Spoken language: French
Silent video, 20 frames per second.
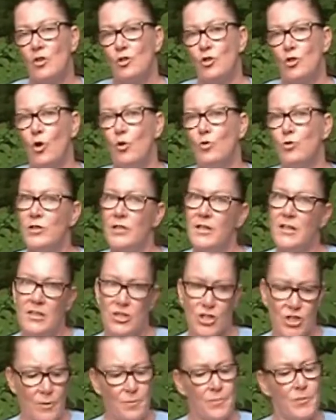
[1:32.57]
Donc, les
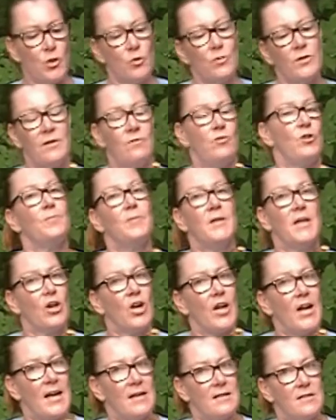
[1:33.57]
champignons développent des
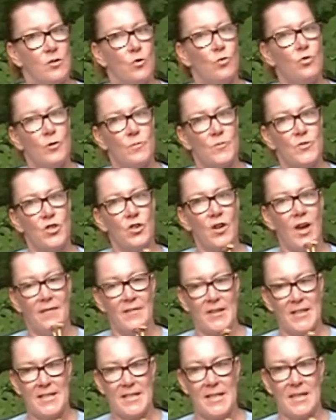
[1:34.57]
relations comme ça
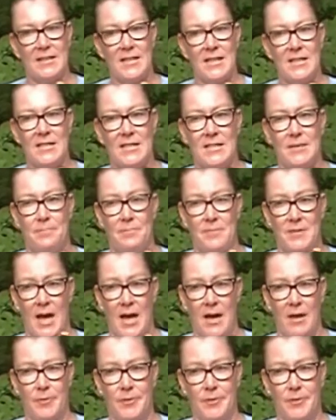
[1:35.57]
avec certains types d'arbres.